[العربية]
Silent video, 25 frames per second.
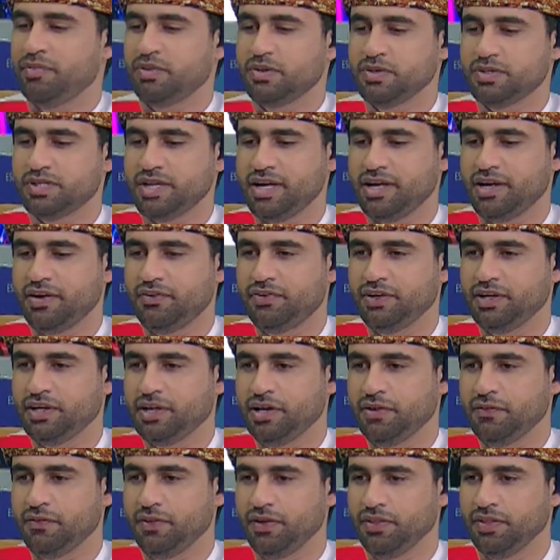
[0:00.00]
وسهلا فيك
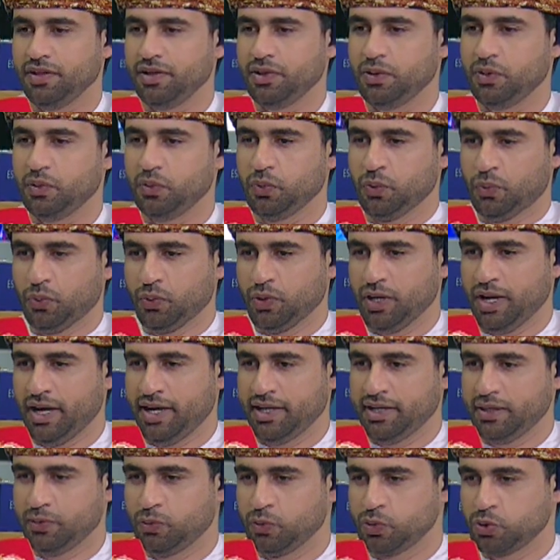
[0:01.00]
الفضل
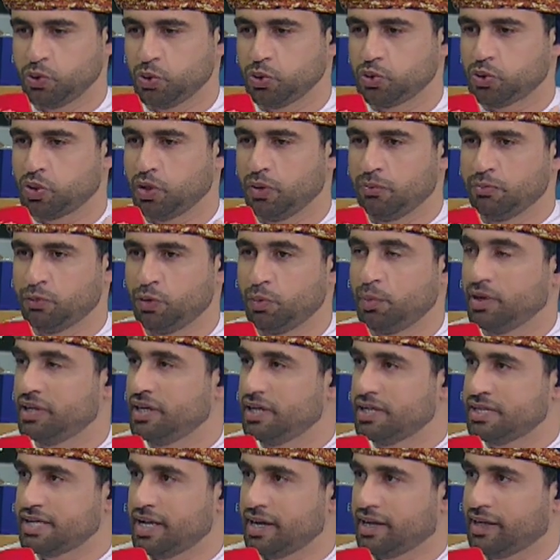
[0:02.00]
ويعني وجودكم
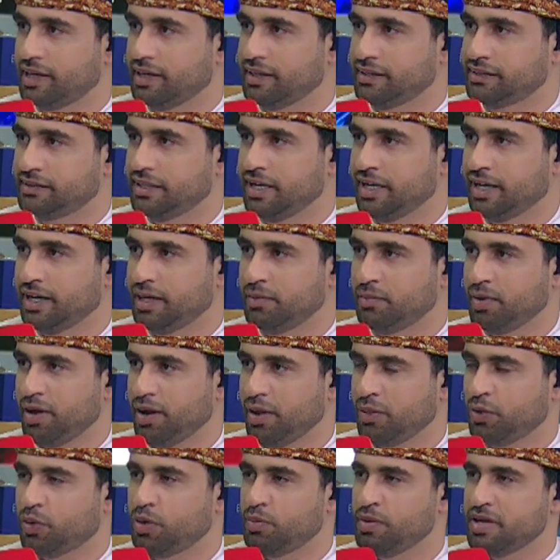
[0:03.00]
مميز اكيد داخل
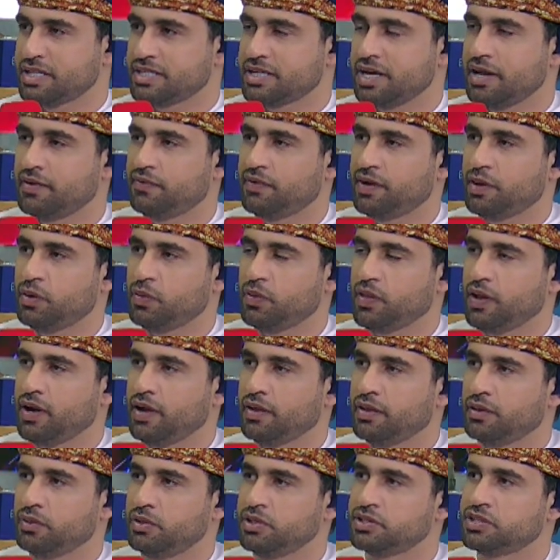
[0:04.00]
معرض كوميكس
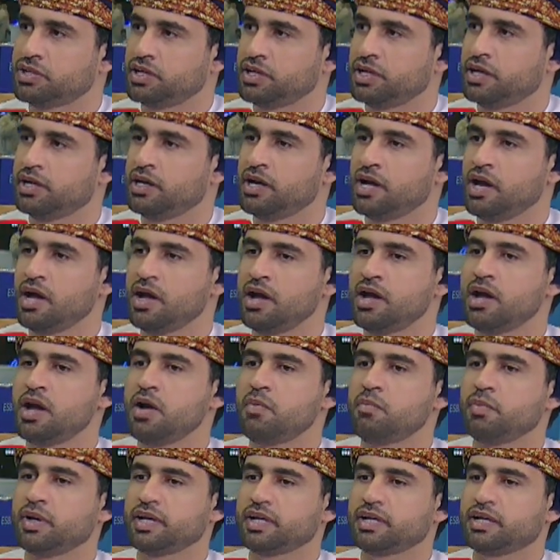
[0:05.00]
2023
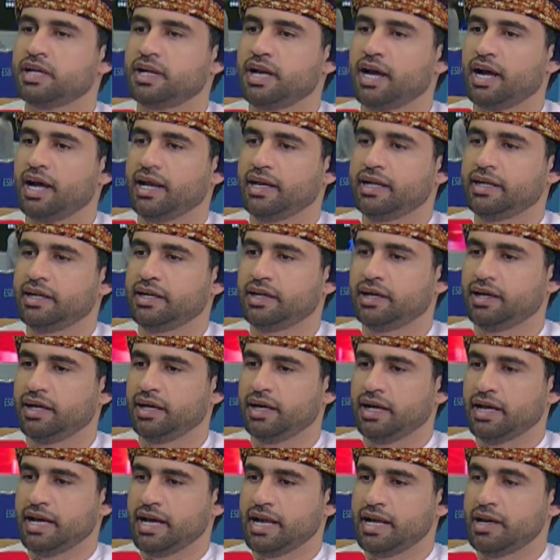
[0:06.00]
من خلال
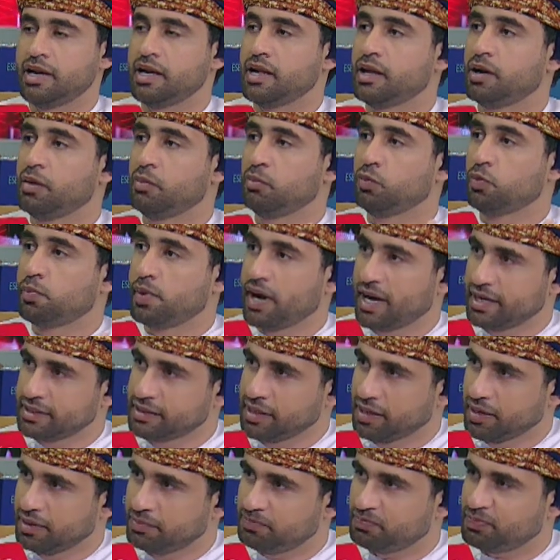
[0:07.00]
آه،
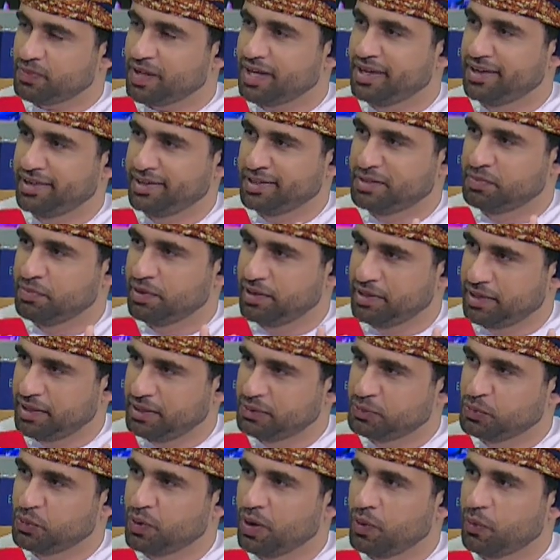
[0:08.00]
المبادره اللي
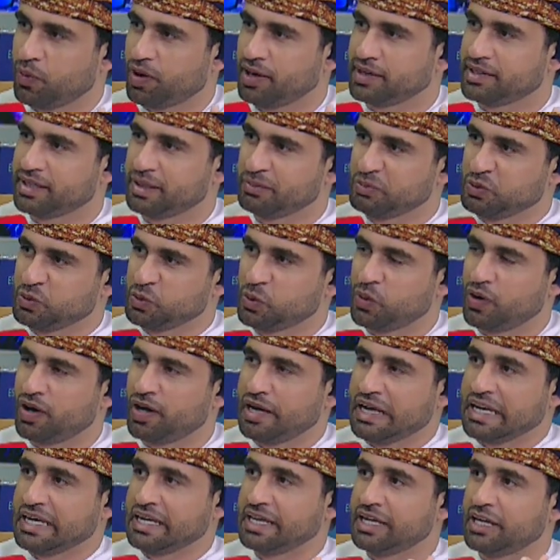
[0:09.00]
تبنيتوها
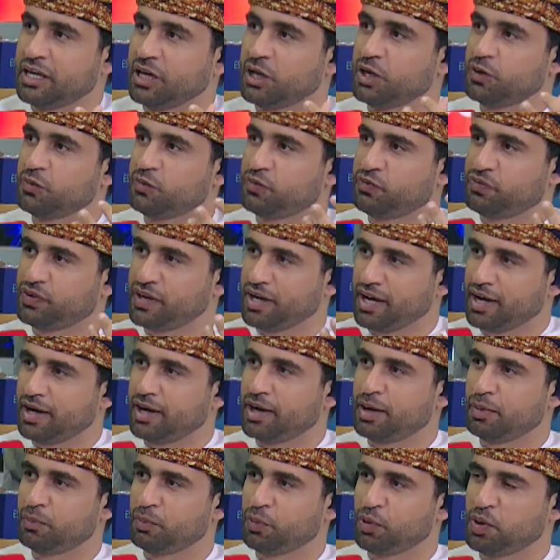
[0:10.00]
وقدمتوها
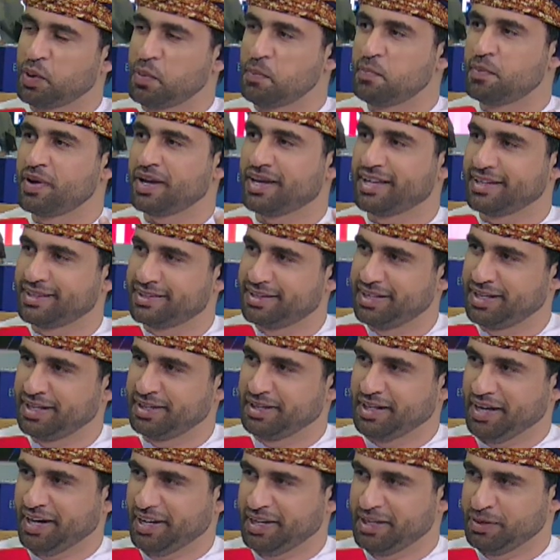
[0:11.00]
لفئه مهمه جدا
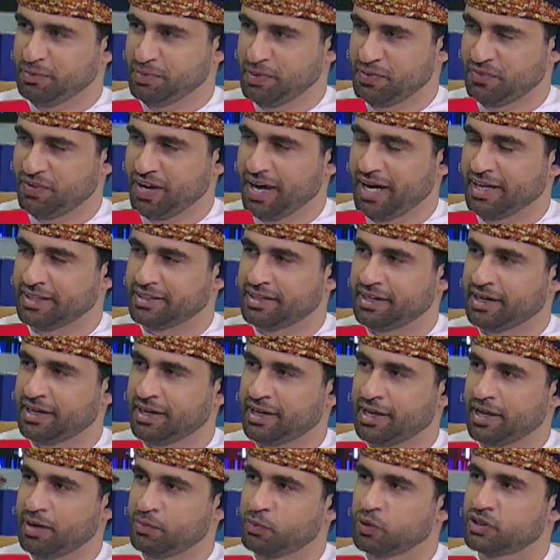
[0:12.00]
يعني من فئات
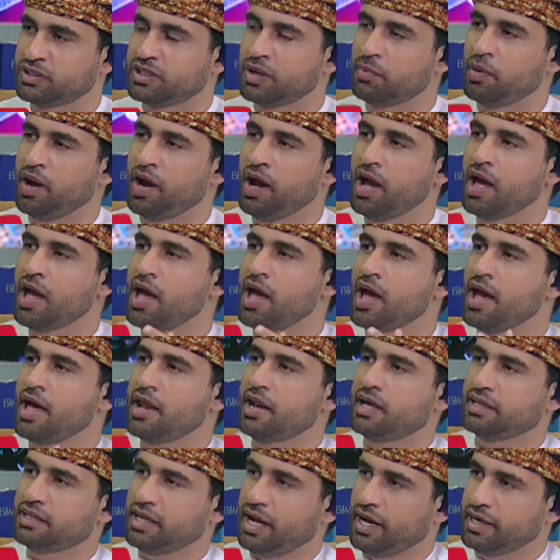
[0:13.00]
المجتمع
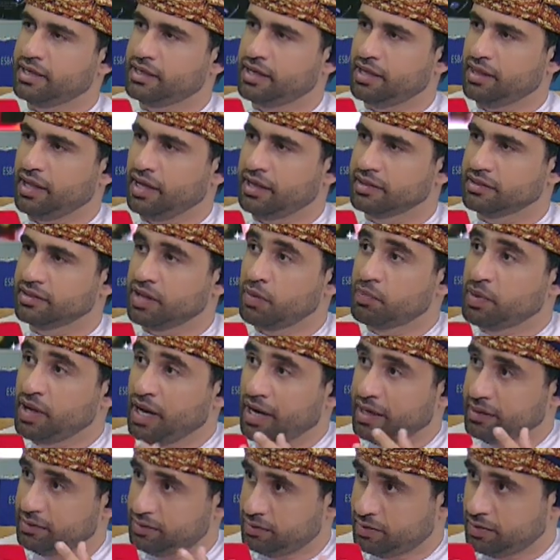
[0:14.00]
نتحدث عن
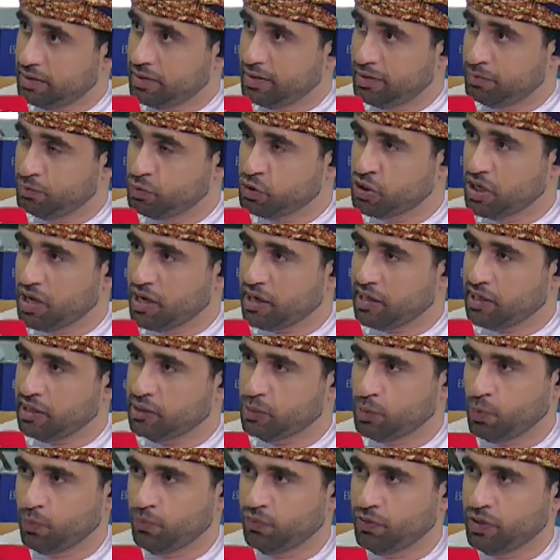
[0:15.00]
طبيعه آه،
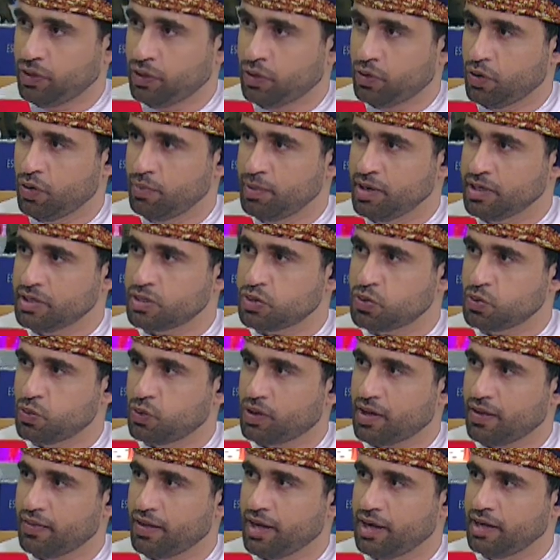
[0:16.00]
مشاركتهم في كوميكس
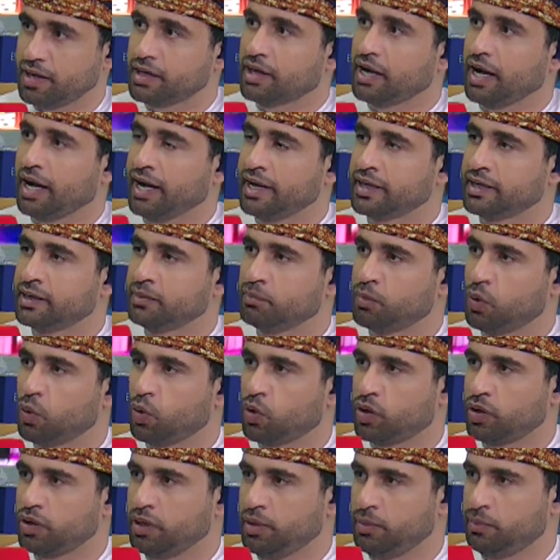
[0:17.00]
وكذلك عن
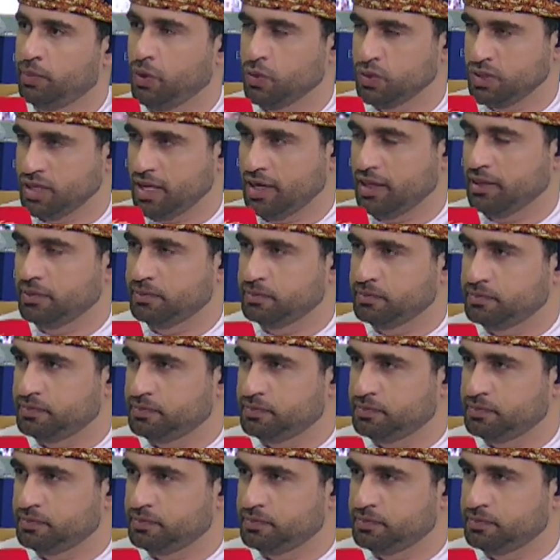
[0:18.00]
موقع بوصله.